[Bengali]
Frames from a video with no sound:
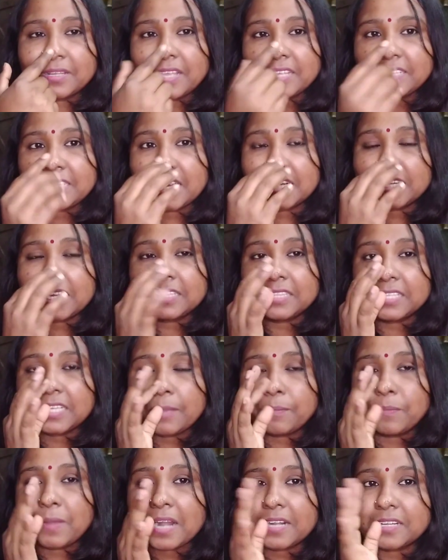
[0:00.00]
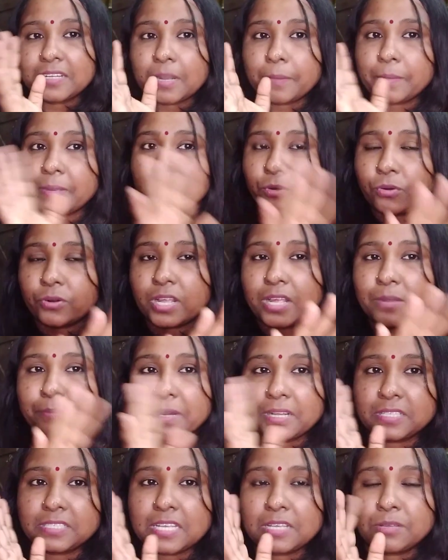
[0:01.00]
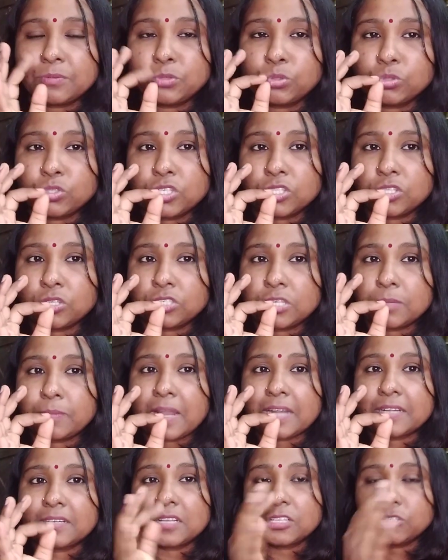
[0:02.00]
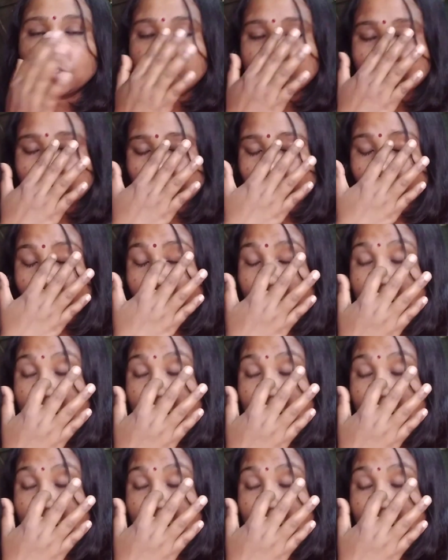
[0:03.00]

এই জায়গাটার থেকে ব্লাডটা বের করে মানে যেই দূষিত যে ব্লাডটা জমেছিল